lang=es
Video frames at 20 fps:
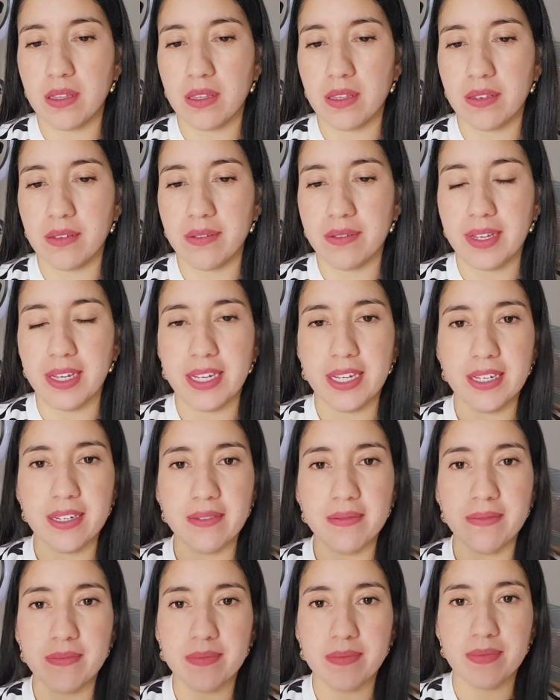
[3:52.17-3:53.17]
A
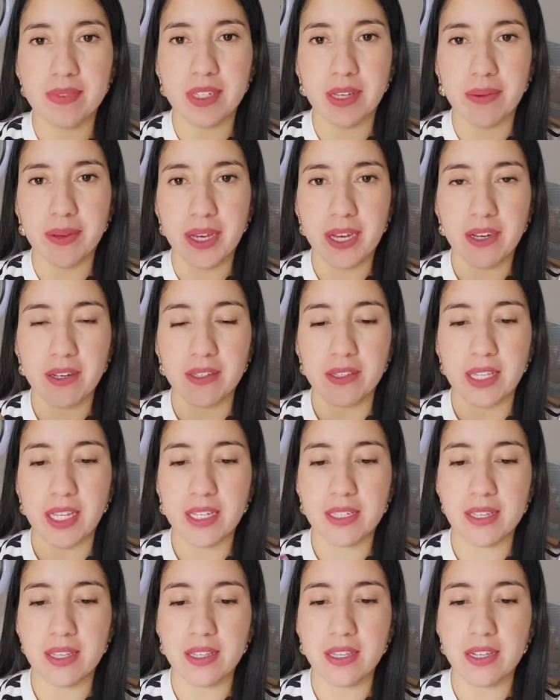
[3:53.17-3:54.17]
ver, se ve
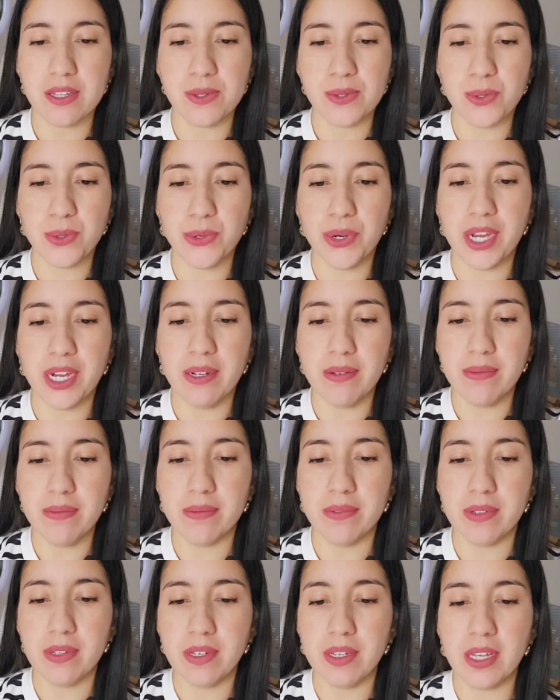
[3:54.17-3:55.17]
de esta textura
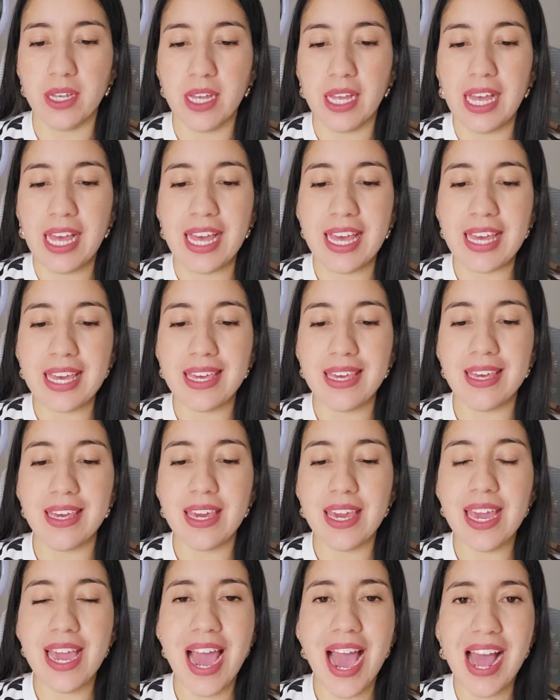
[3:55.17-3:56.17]

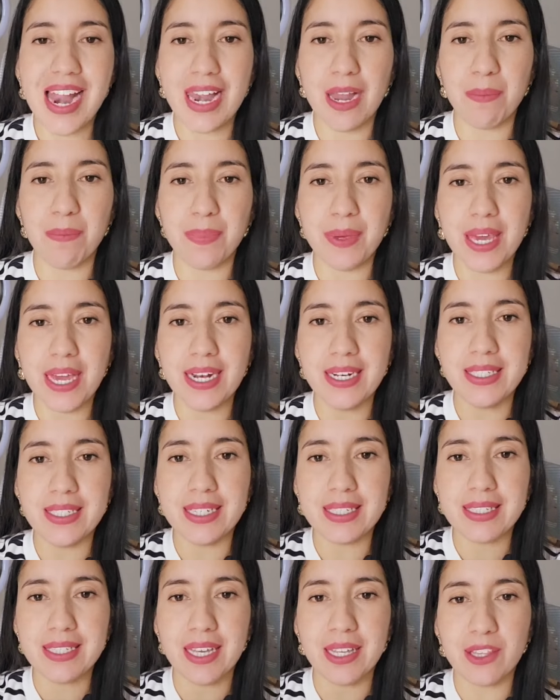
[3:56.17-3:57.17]
y a la piel
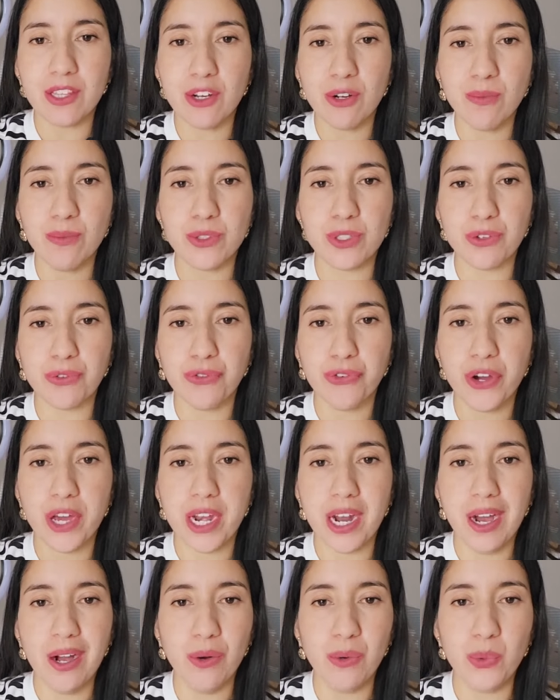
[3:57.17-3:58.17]
se siente como si
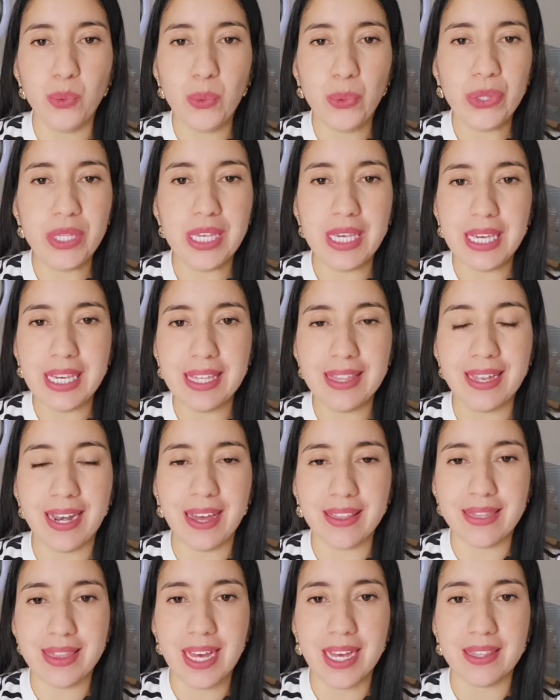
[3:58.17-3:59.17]
fuera un
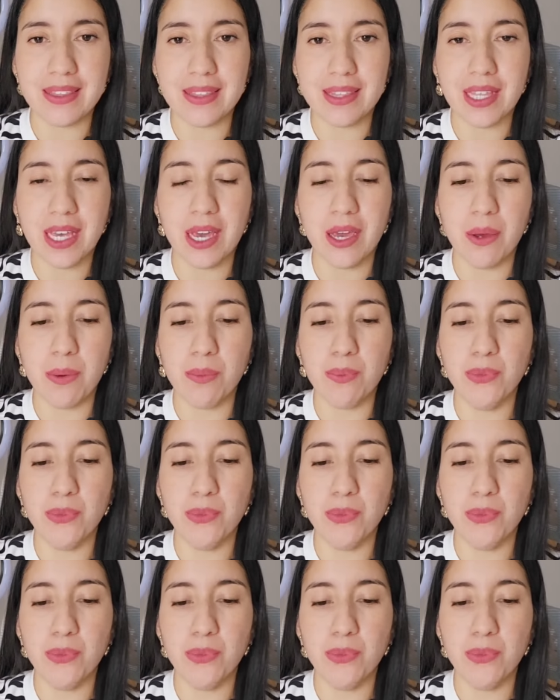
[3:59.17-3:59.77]
hidratante